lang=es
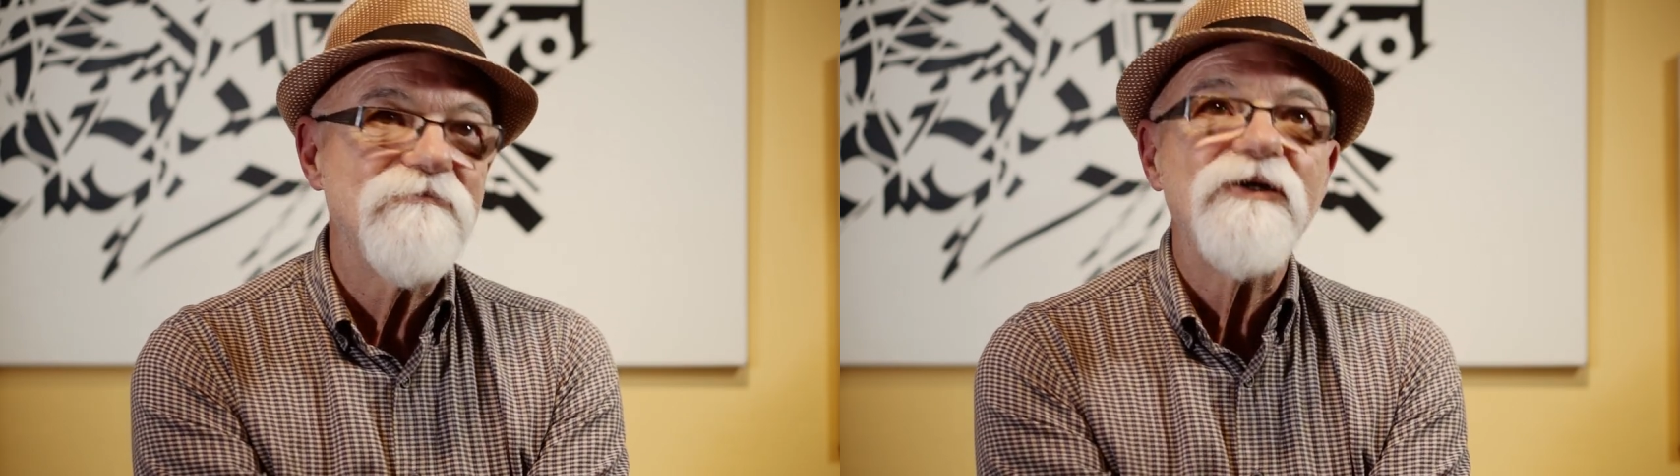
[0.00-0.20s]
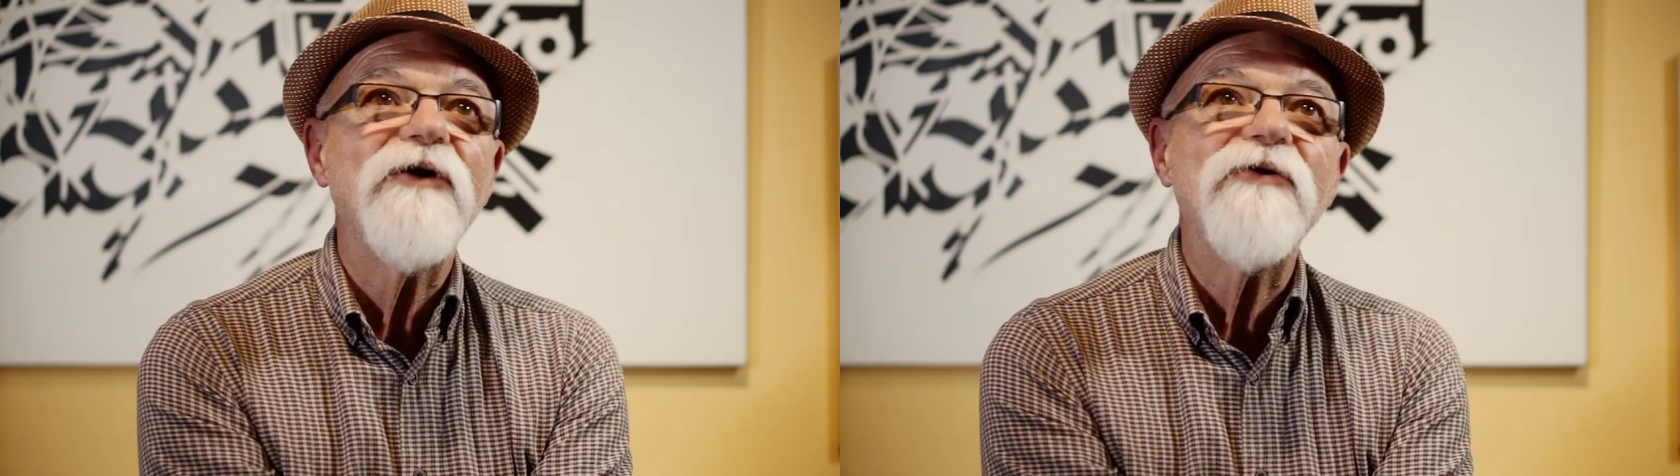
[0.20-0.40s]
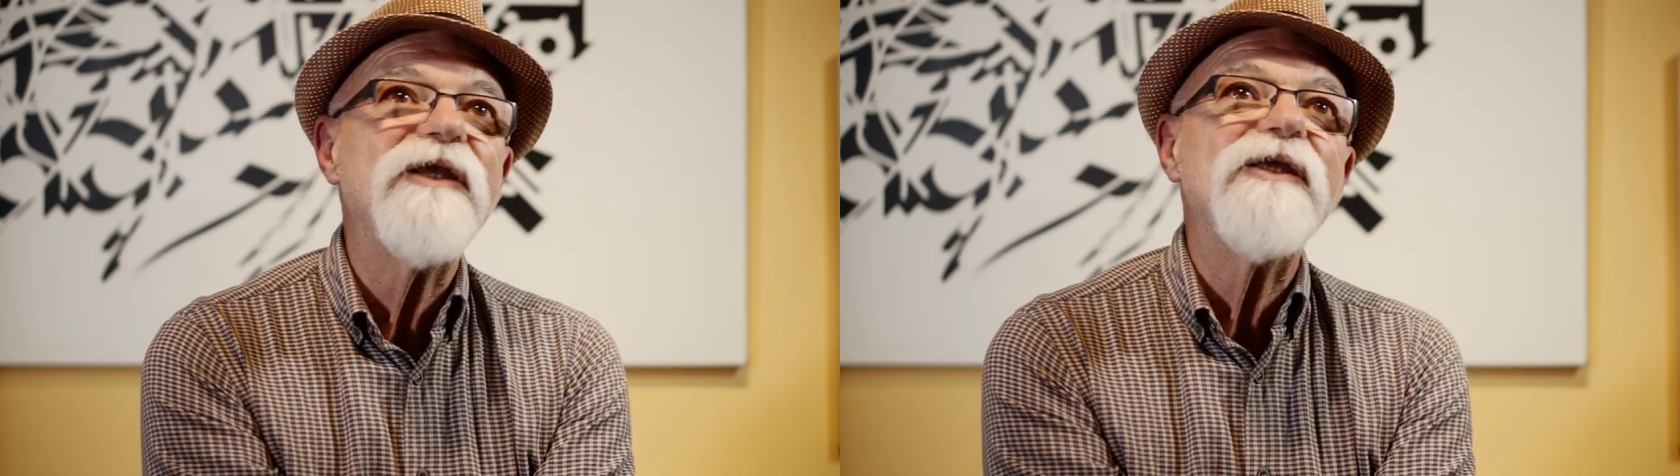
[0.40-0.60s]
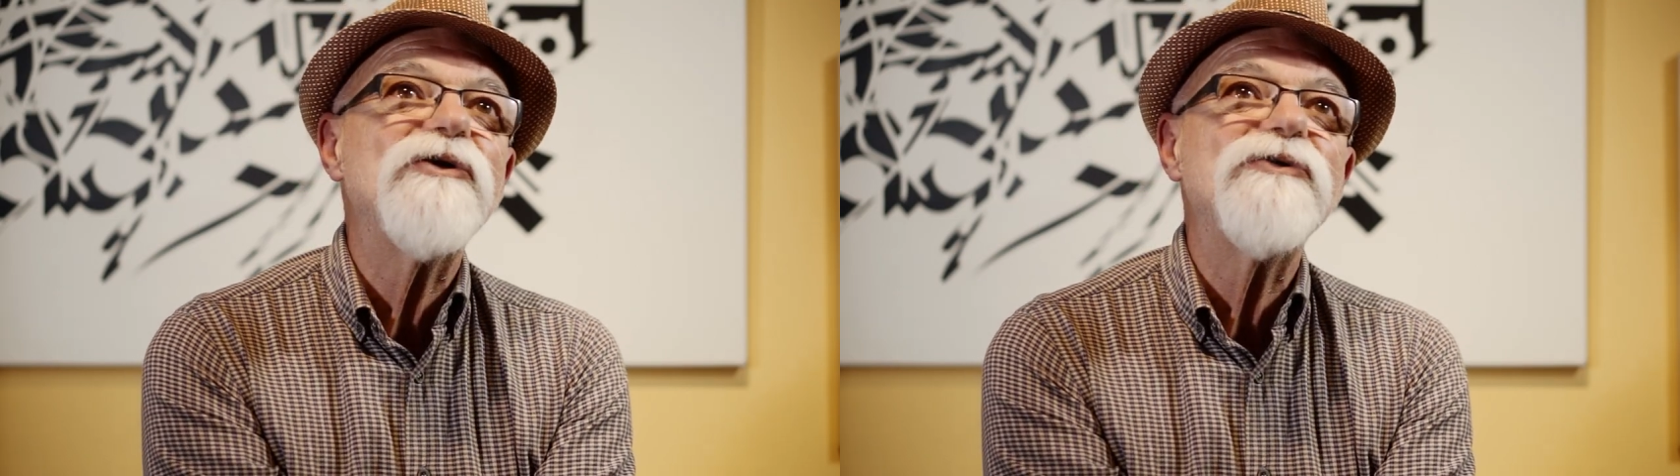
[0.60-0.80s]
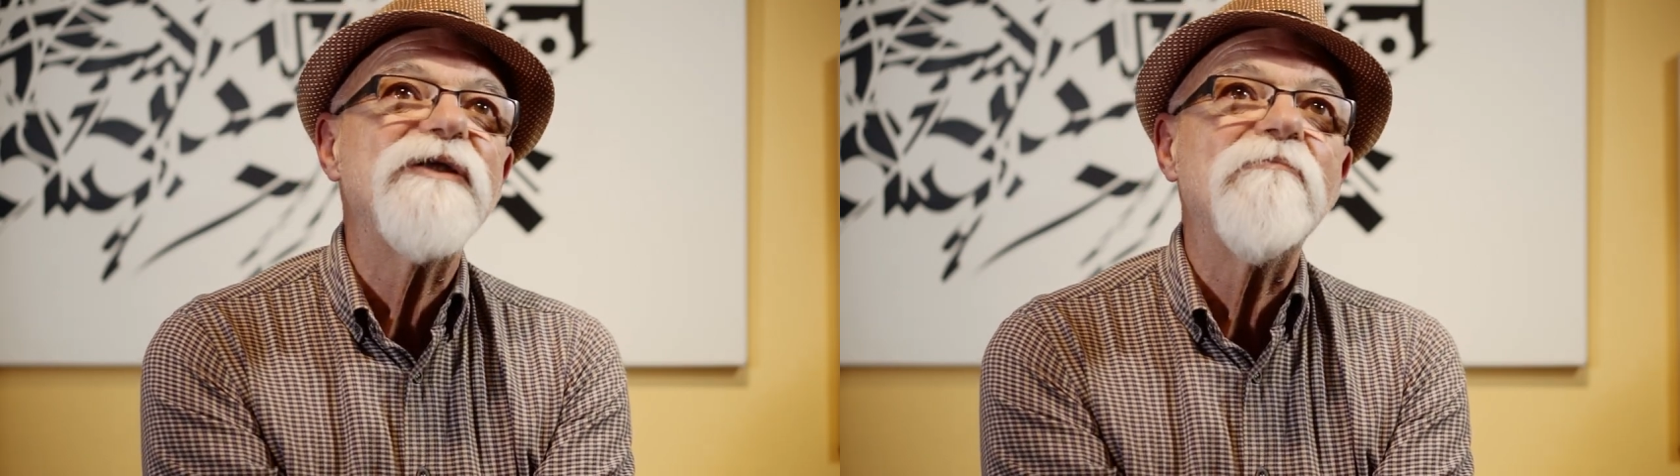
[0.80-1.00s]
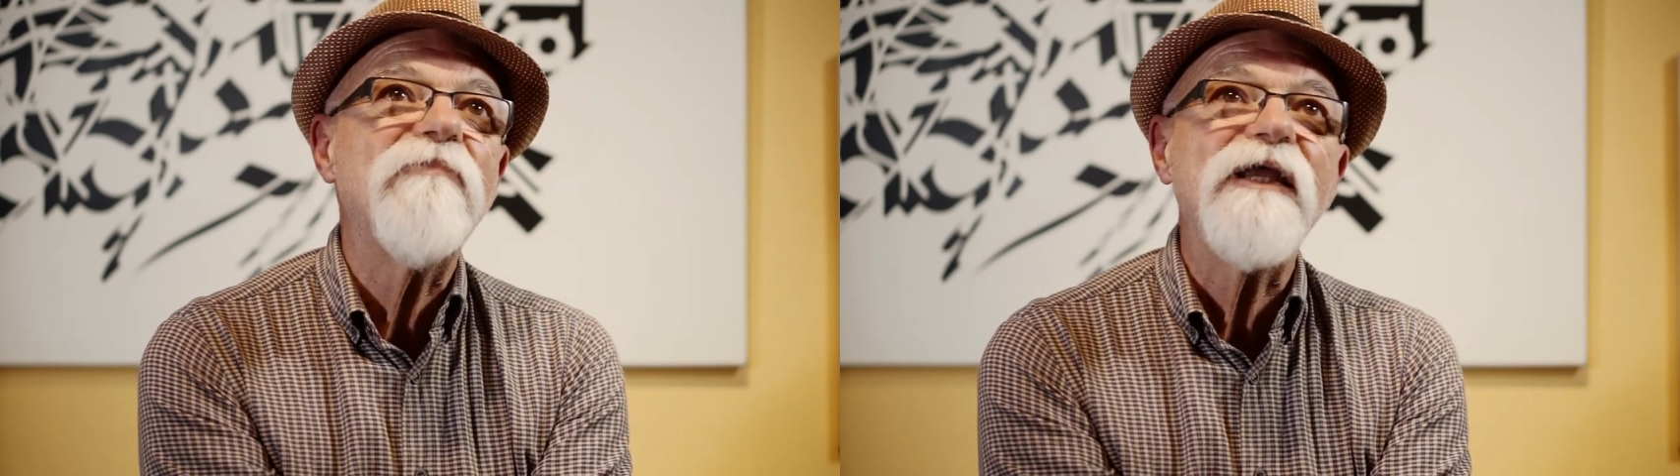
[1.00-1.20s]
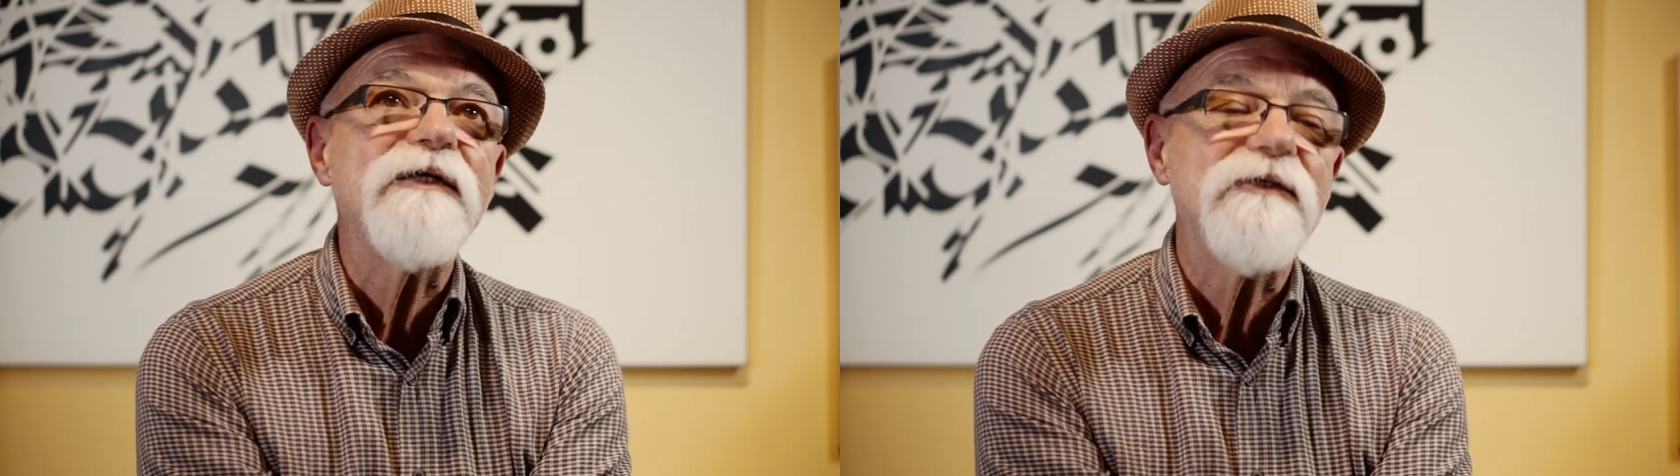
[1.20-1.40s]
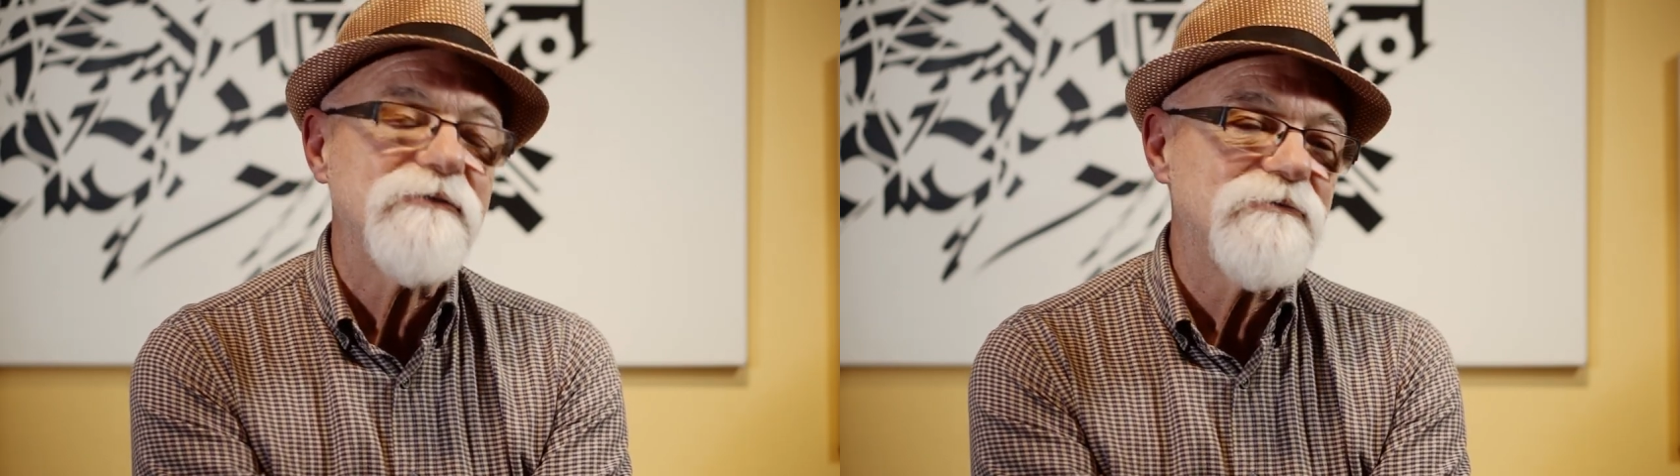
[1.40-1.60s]
Para ver y
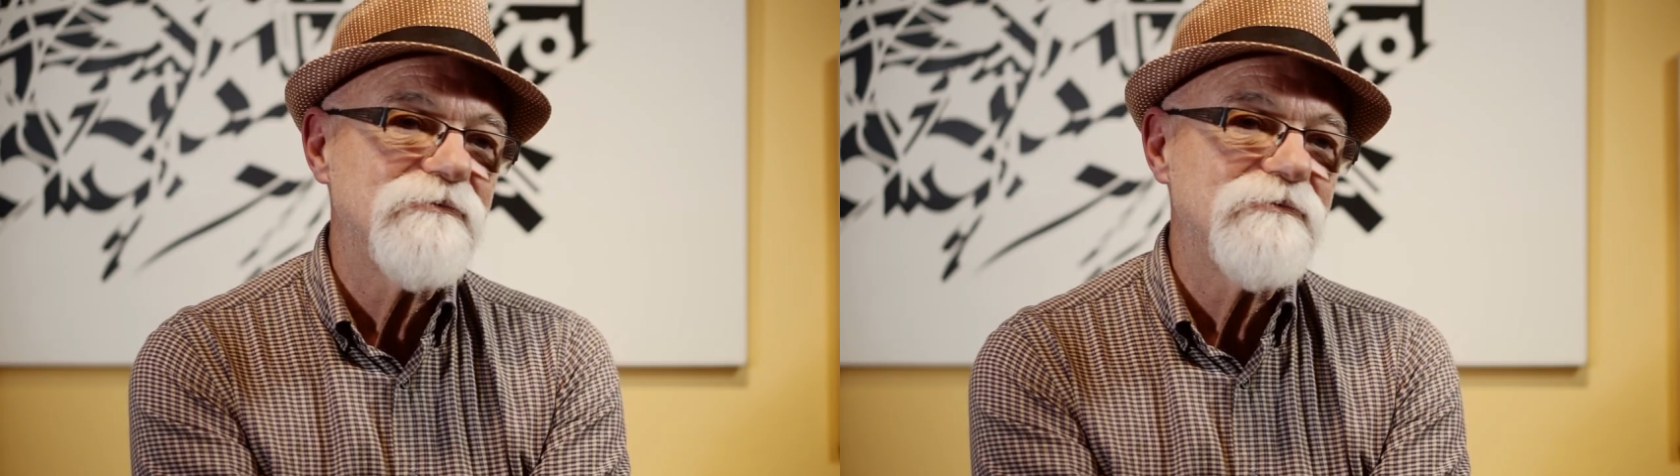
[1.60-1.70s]
contemplar.